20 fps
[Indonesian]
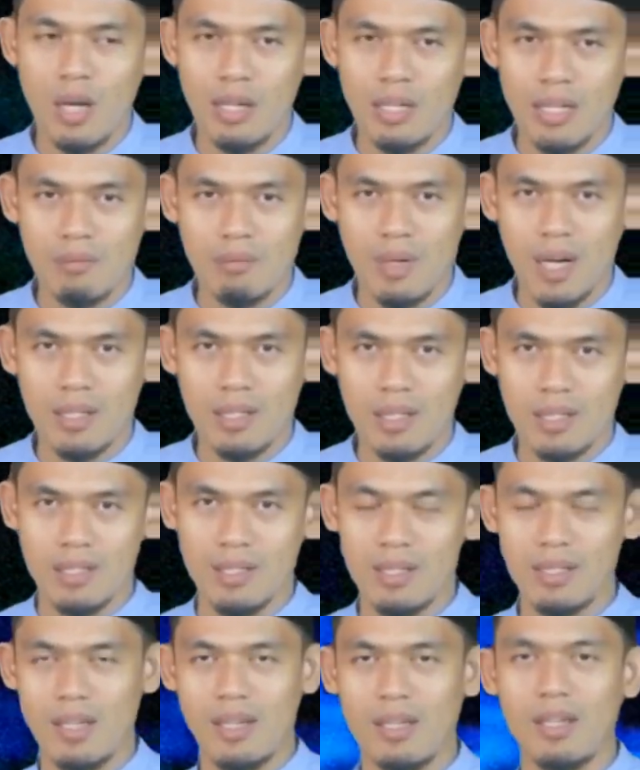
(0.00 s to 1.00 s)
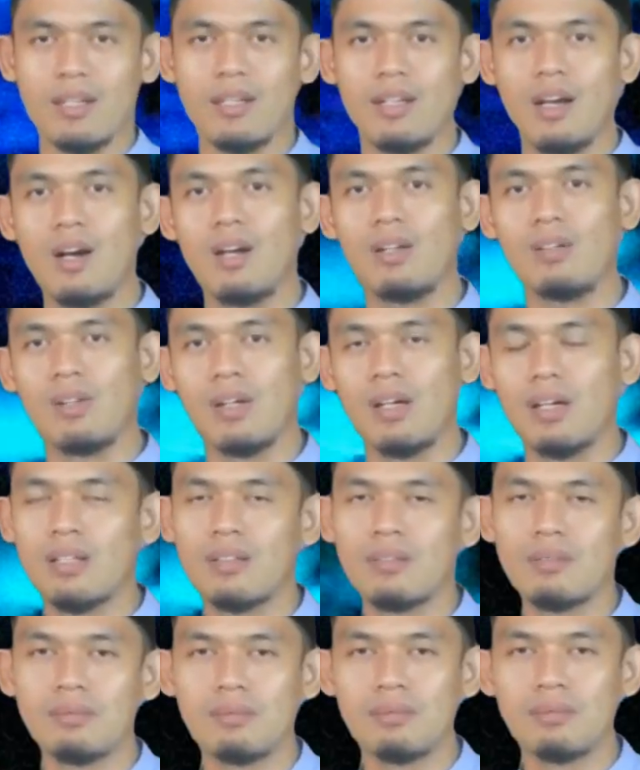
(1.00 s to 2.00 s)
juga ada yang merasa dirinya jadi
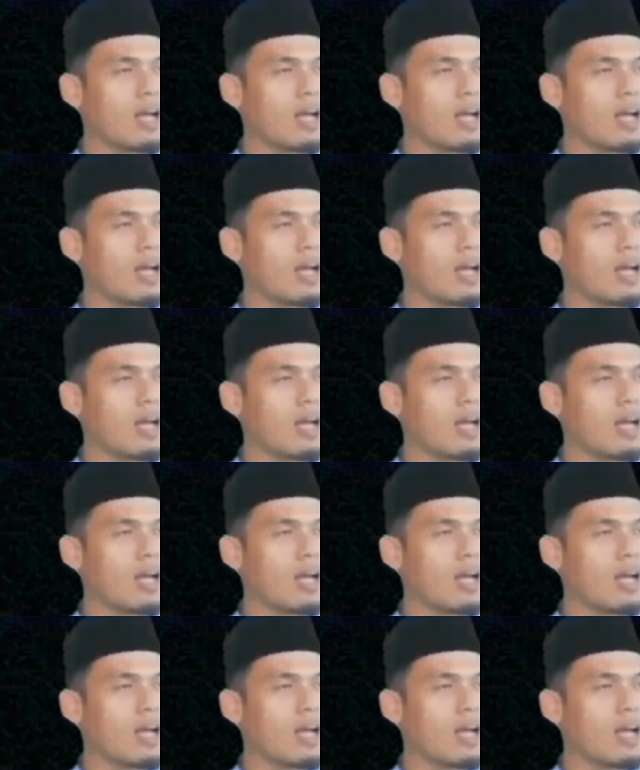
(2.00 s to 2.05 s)
Allah.